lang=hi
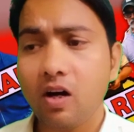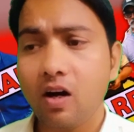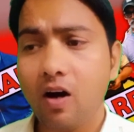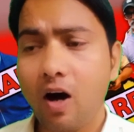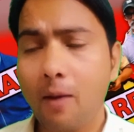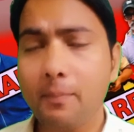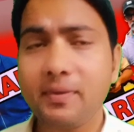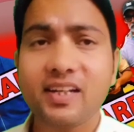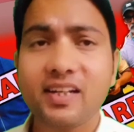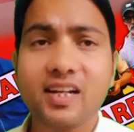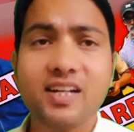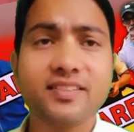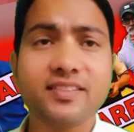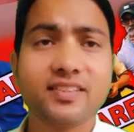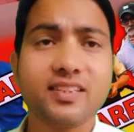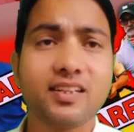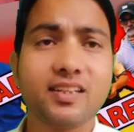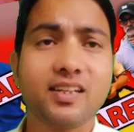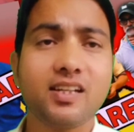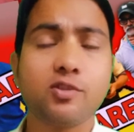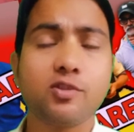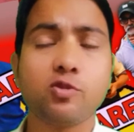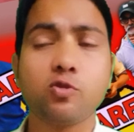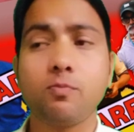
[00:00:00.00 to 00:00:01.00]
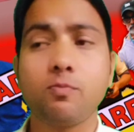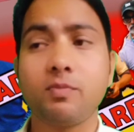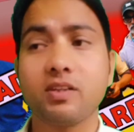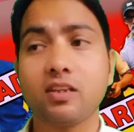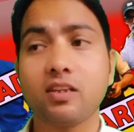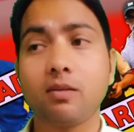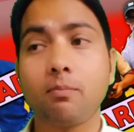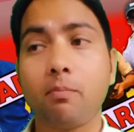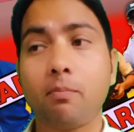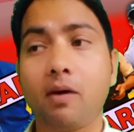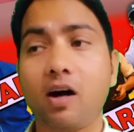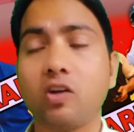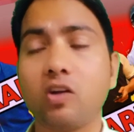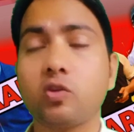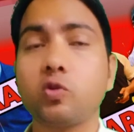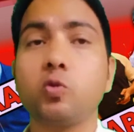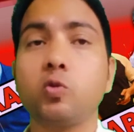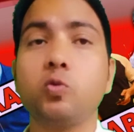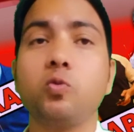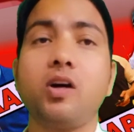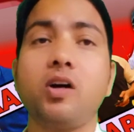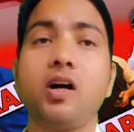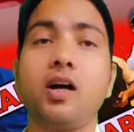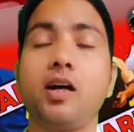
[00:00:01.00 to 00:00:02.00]
आमिर खान सर का जो मतलब बात
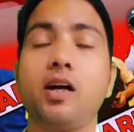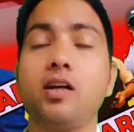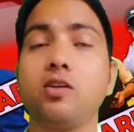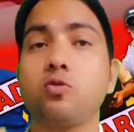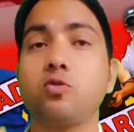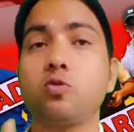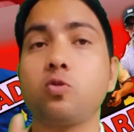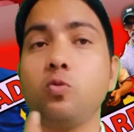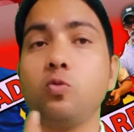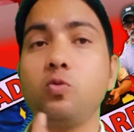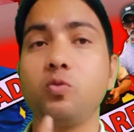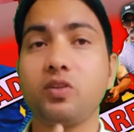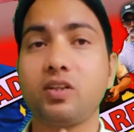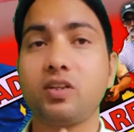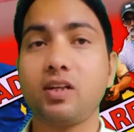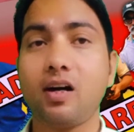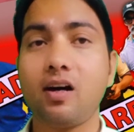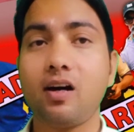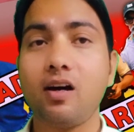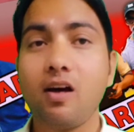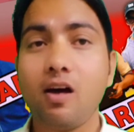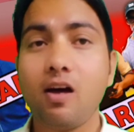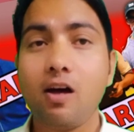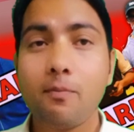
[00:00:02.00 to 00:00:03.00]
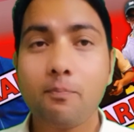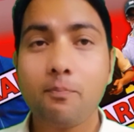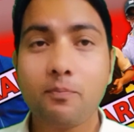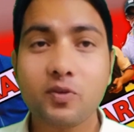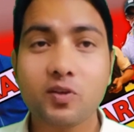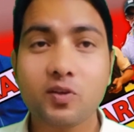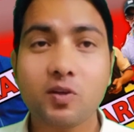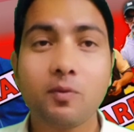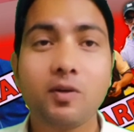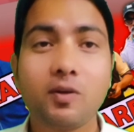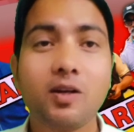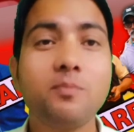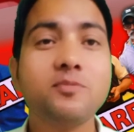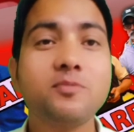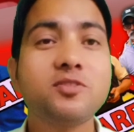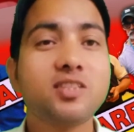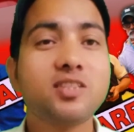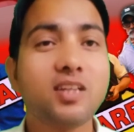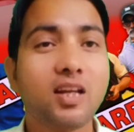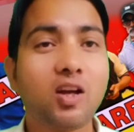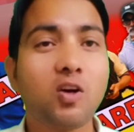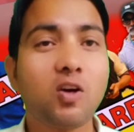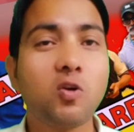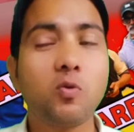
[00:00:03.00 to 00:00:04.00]
हुआ है जो उनका प्रॉब्लम
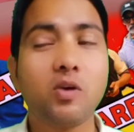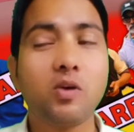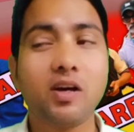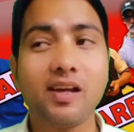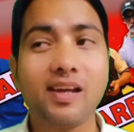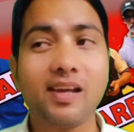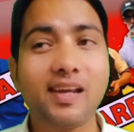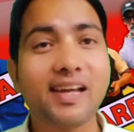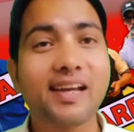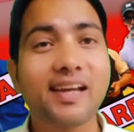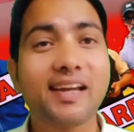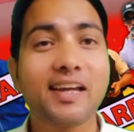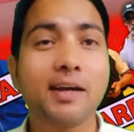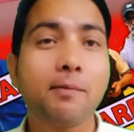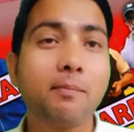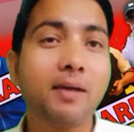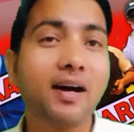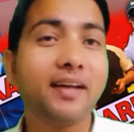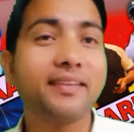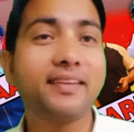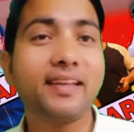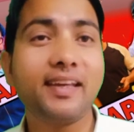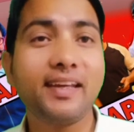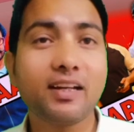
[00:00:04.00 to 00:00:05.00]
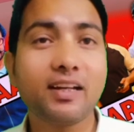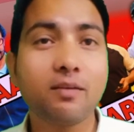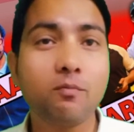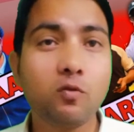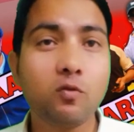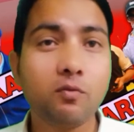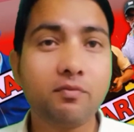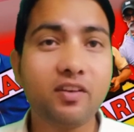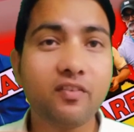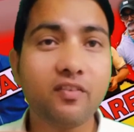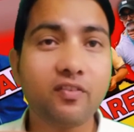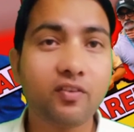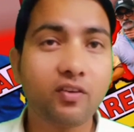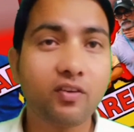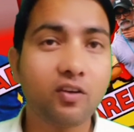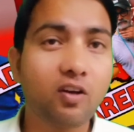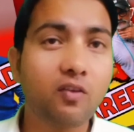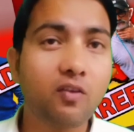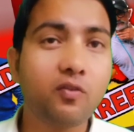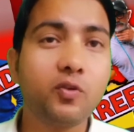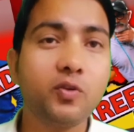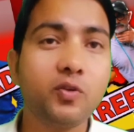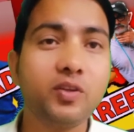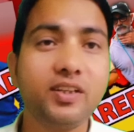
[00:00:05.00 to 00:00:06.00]
चला हुआ है एक के बाद एक मूवी
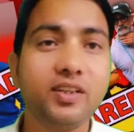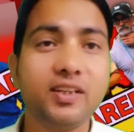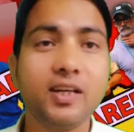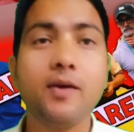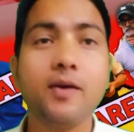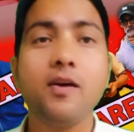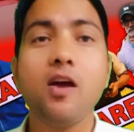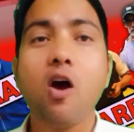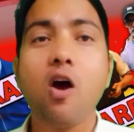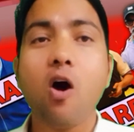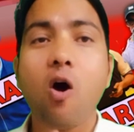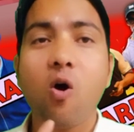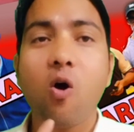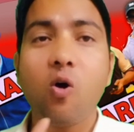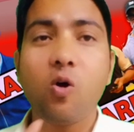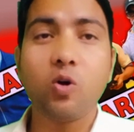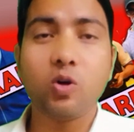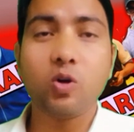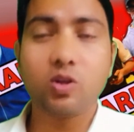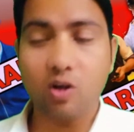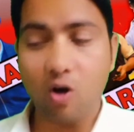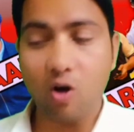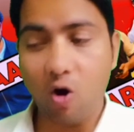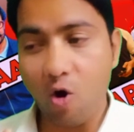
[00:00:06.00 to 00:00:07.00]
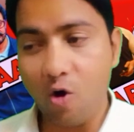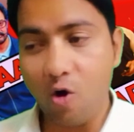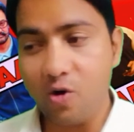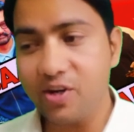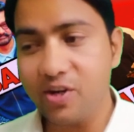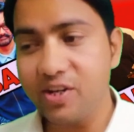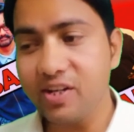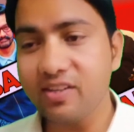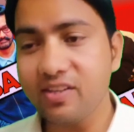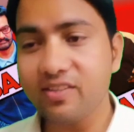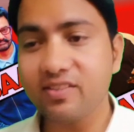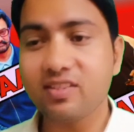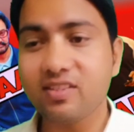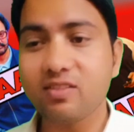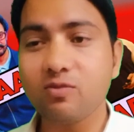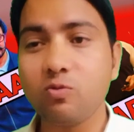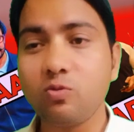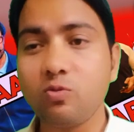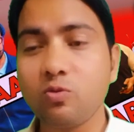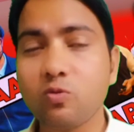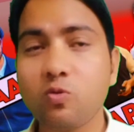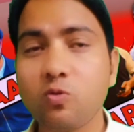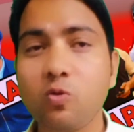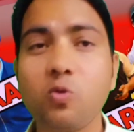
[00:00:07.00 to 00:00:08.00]
फ्लप हुई है और ऑडियंस
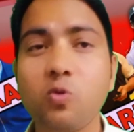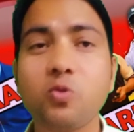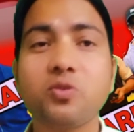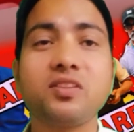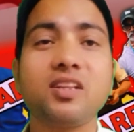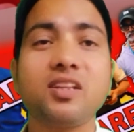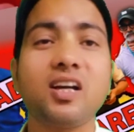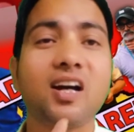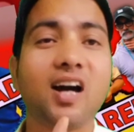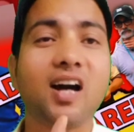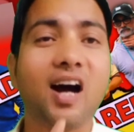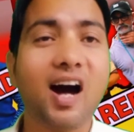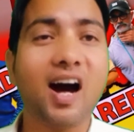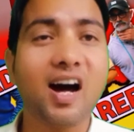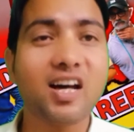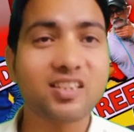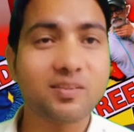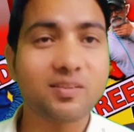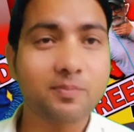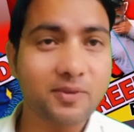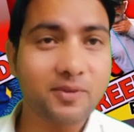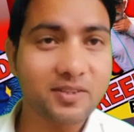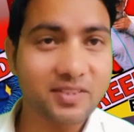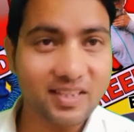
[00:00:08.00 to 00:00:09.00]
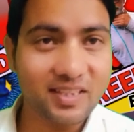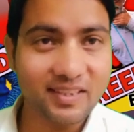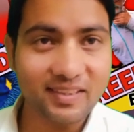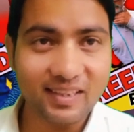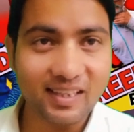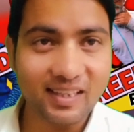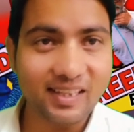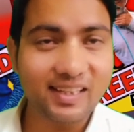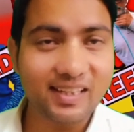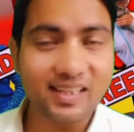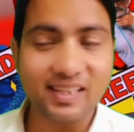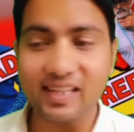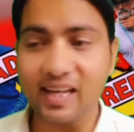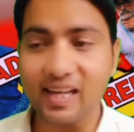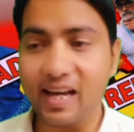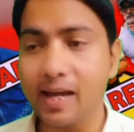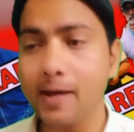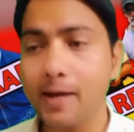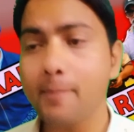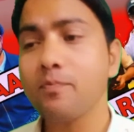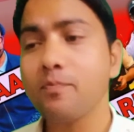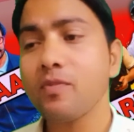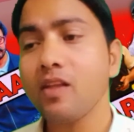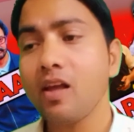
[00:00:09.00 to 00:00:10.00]
उनको उतना खास पसंद नहीं किया है